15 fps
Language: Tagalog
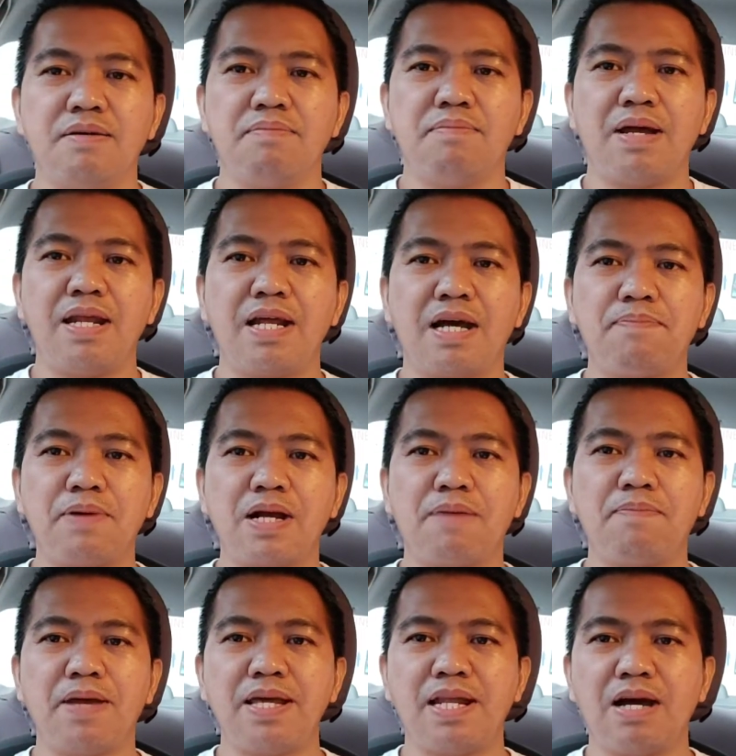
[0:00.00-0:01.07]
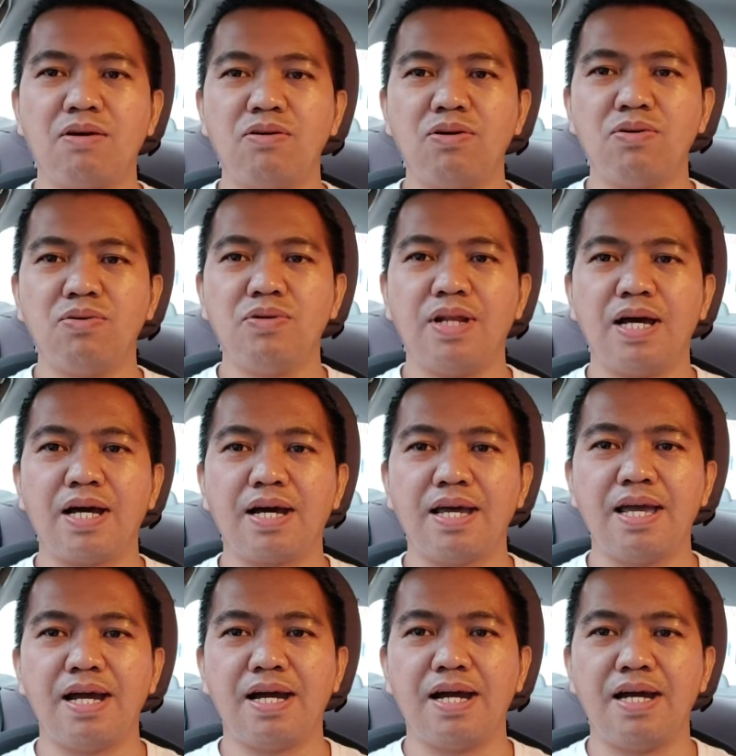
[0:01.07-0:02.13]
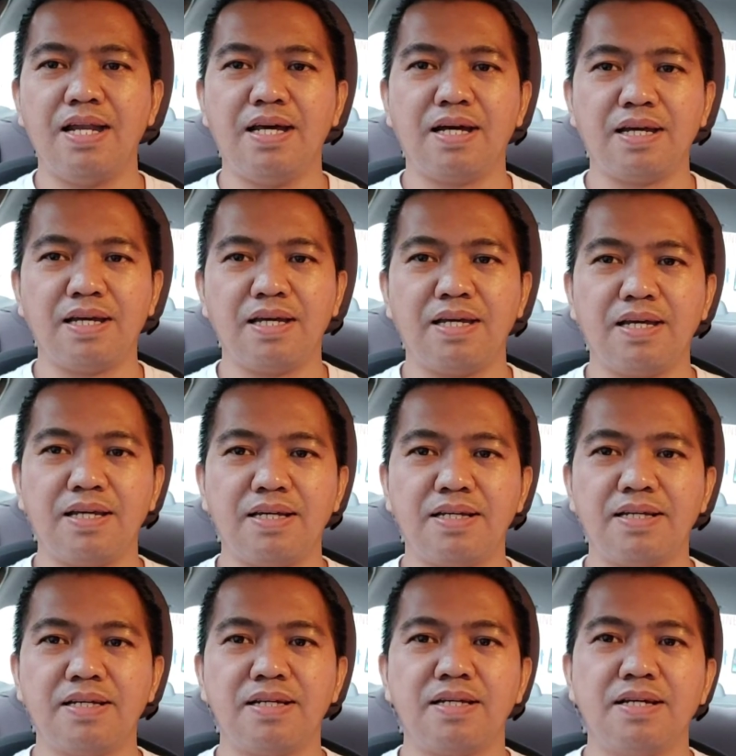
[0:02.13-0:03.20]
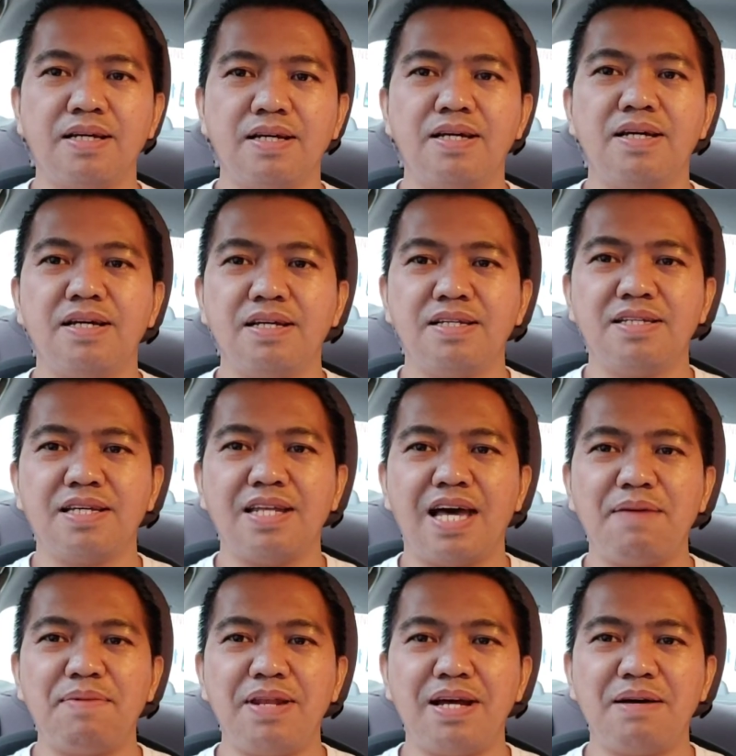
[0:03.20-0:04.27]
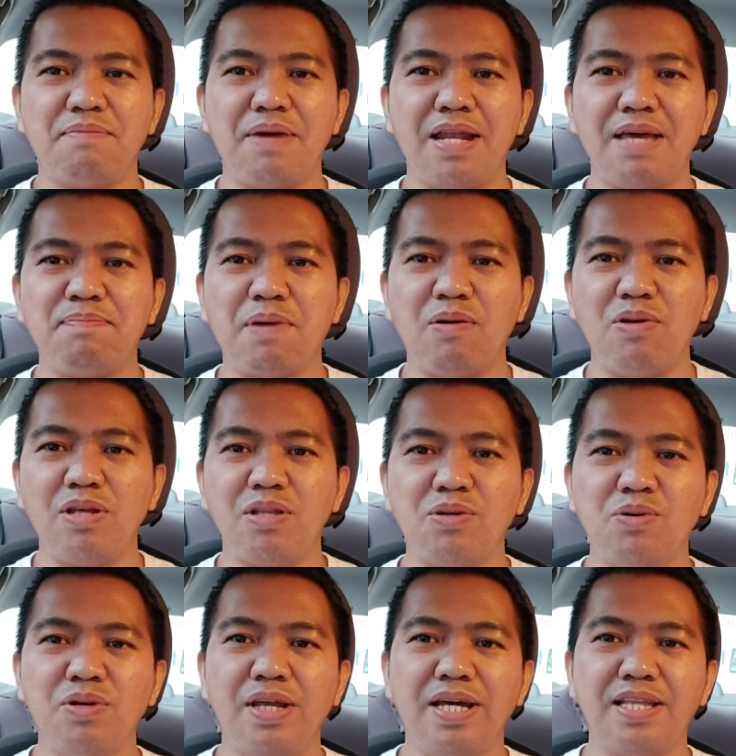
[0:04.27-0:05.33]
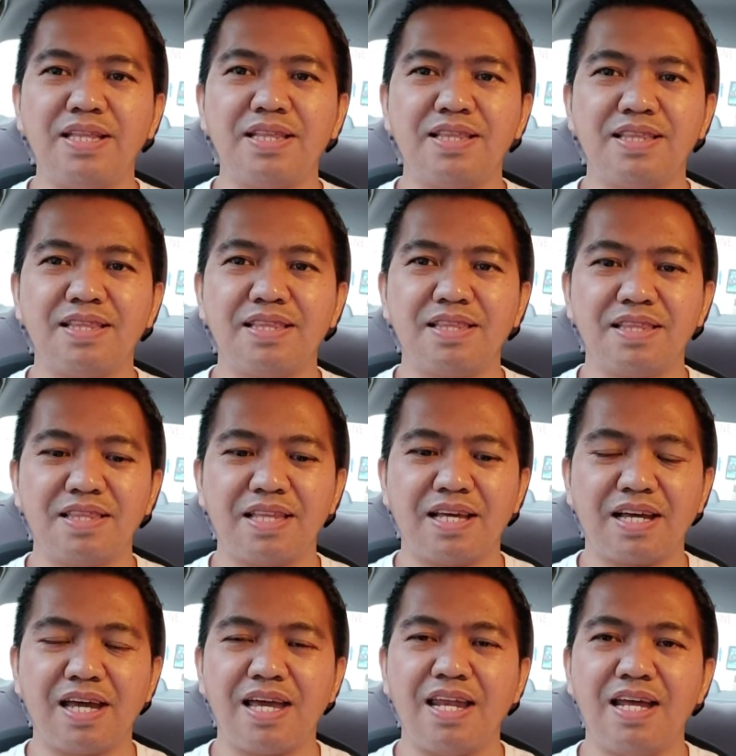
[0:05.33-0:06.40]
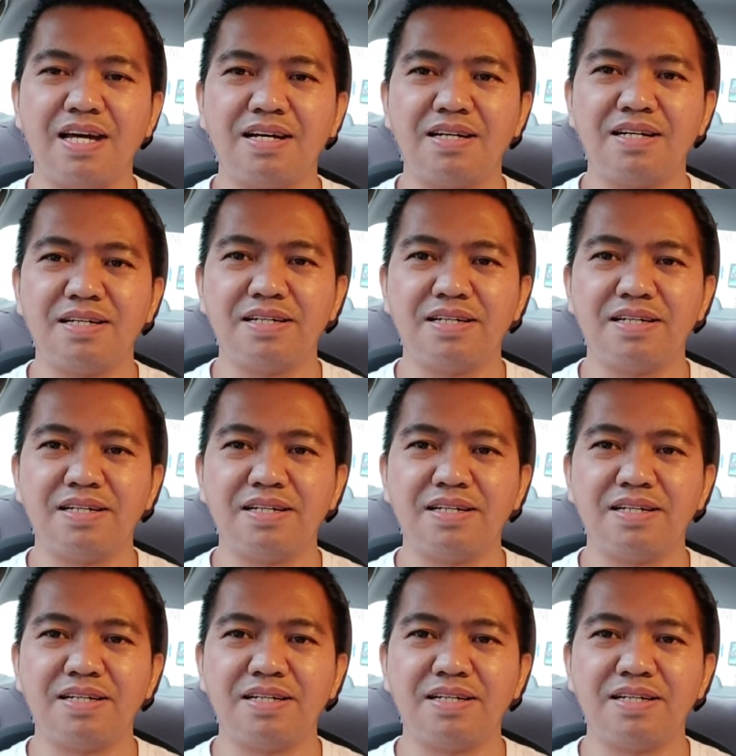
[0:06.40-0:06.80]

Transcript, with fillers: bali nakapag-apply na ako nung una kaya nga lang eh sa dami ng mali paulit ulit-ulit nakailang